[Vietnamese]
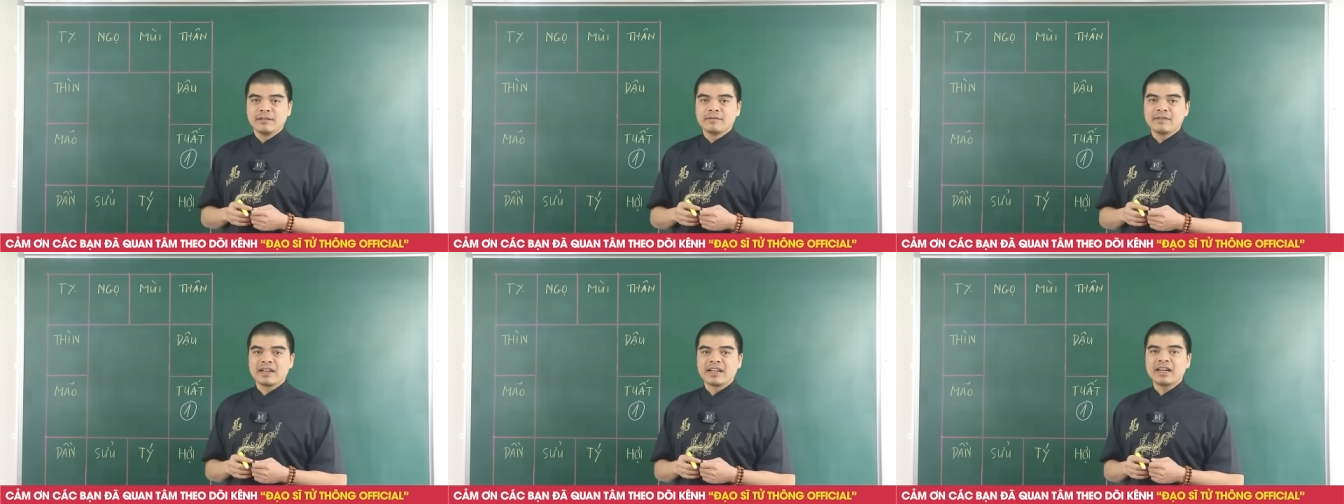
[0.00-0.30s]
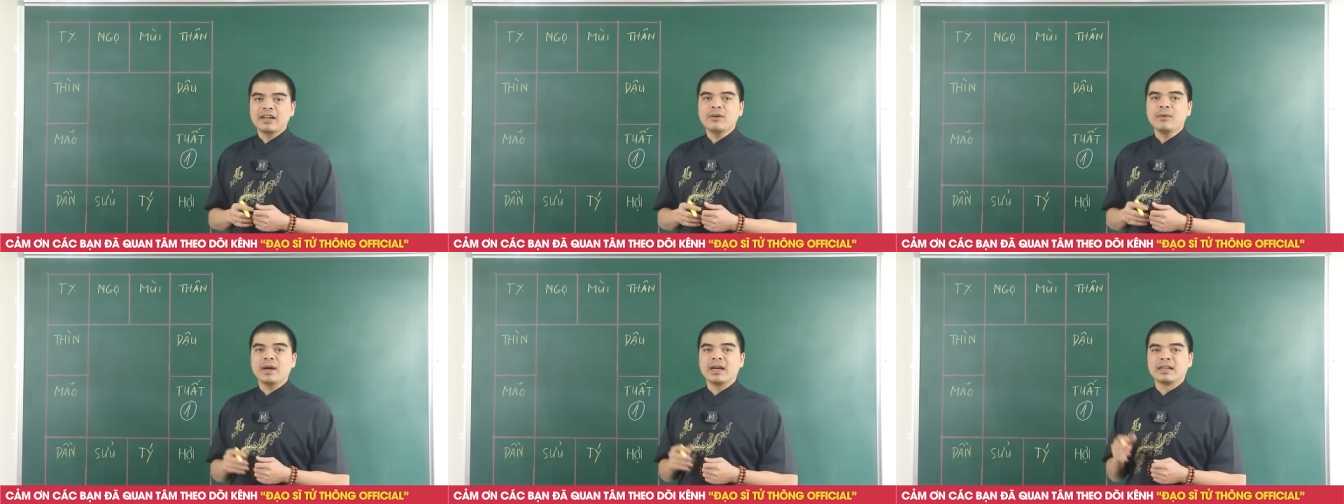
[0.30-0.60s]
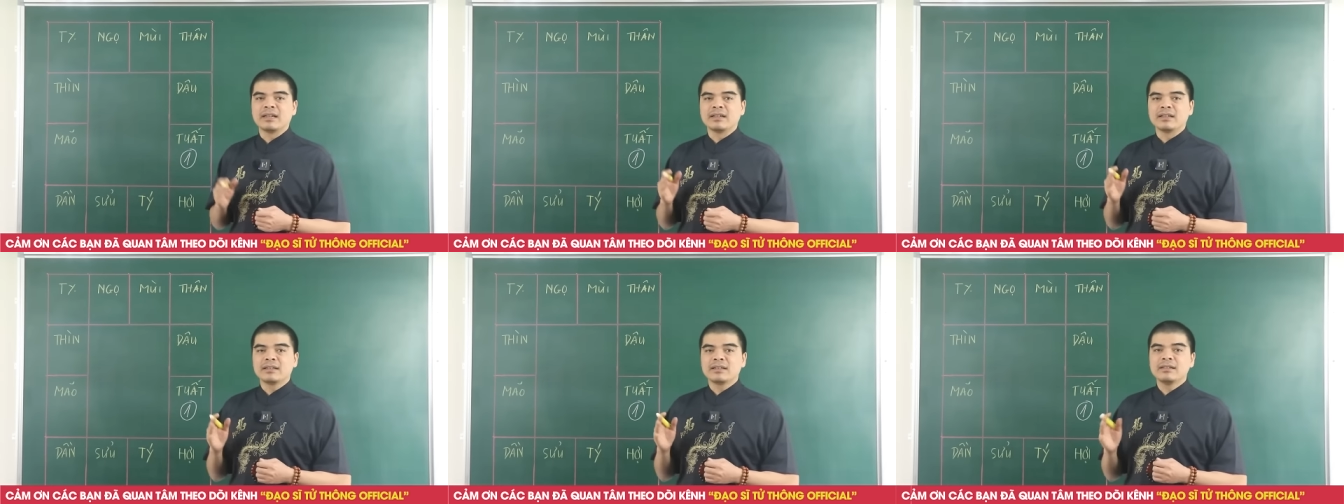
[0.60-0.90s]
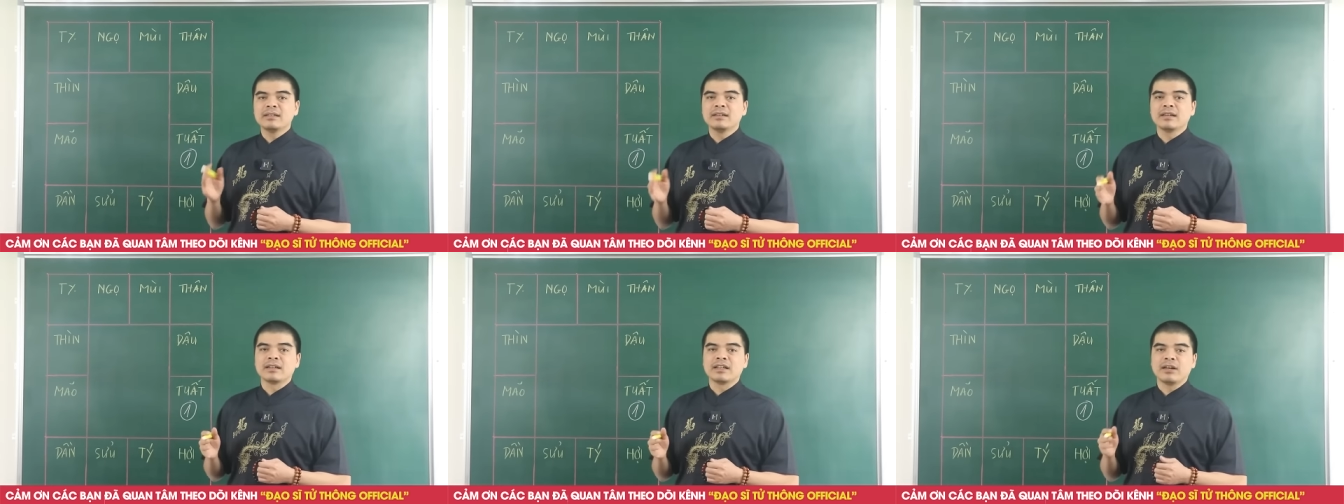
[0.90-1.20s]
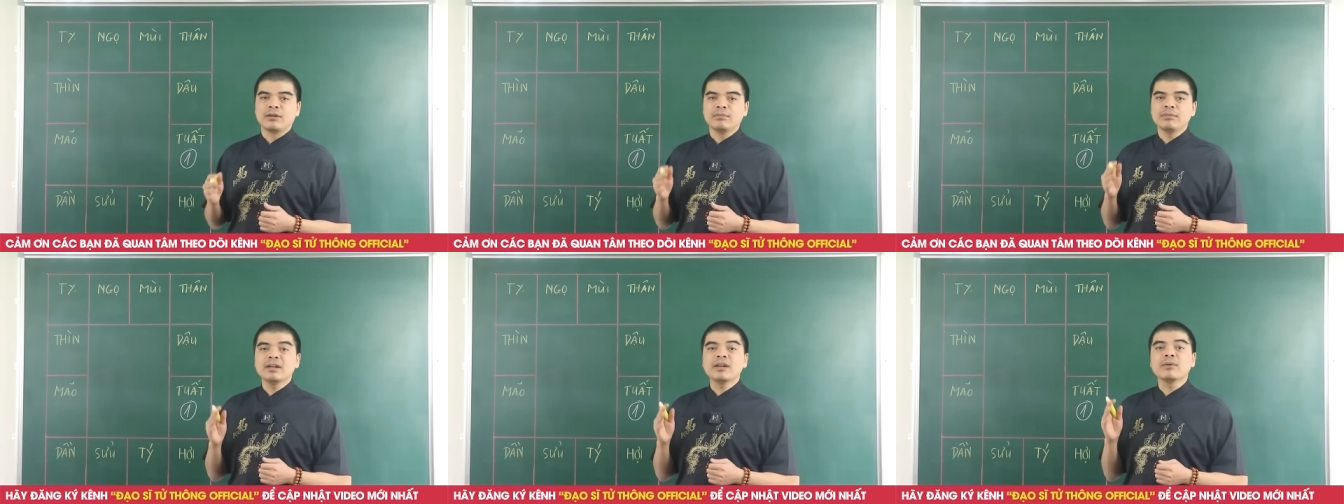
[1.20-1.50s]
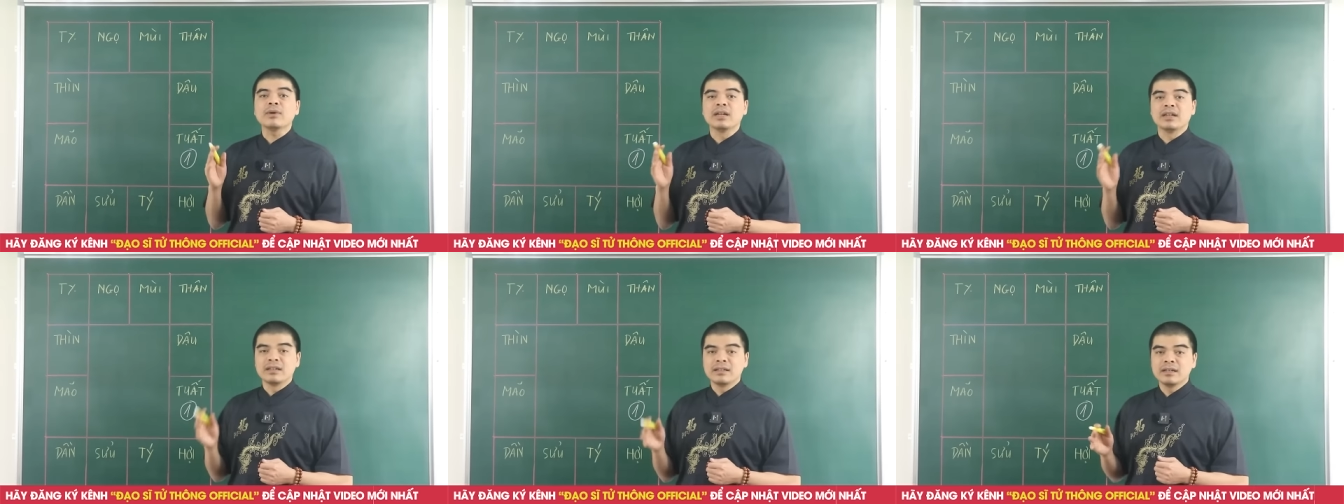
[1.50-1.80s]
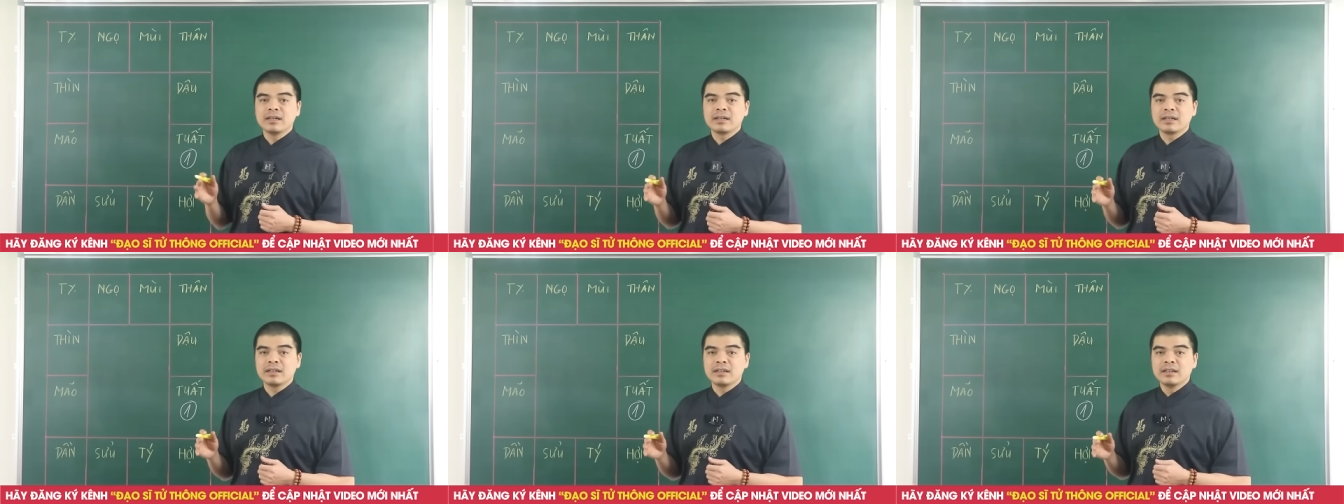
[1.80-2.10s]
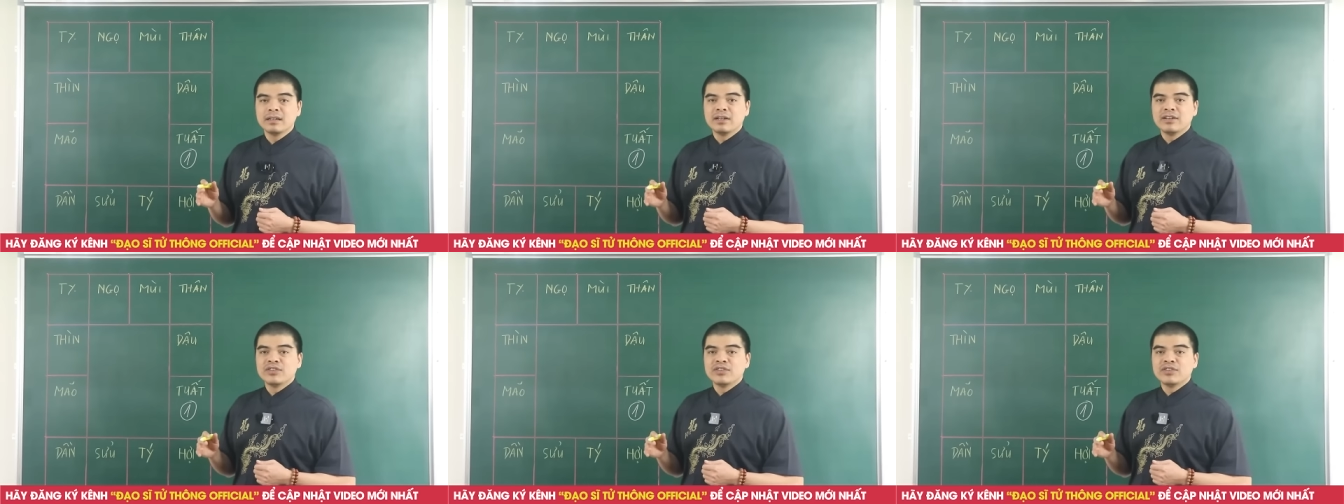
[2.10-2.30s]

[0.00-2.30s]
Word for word: và các khoản thưởng nóng, các khoản lương ấy,